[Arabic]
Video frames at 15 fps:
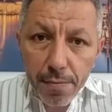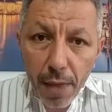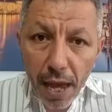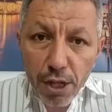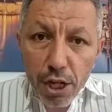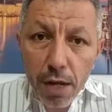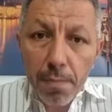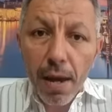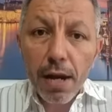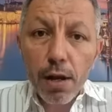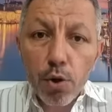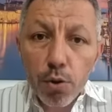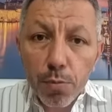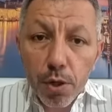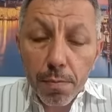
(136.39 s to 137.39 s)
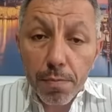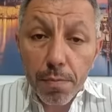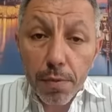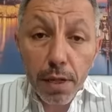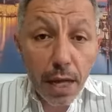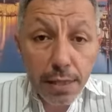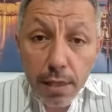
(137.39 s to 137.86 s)
عشان ما نلومهم
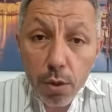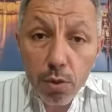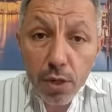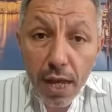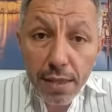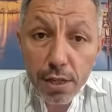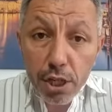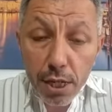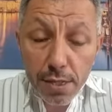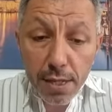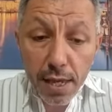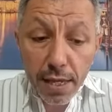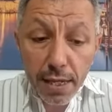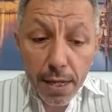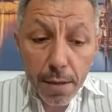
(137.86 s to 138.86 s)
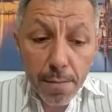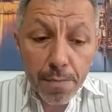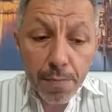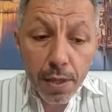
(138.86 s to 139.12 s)
قد يكون هذا الشيء صحيح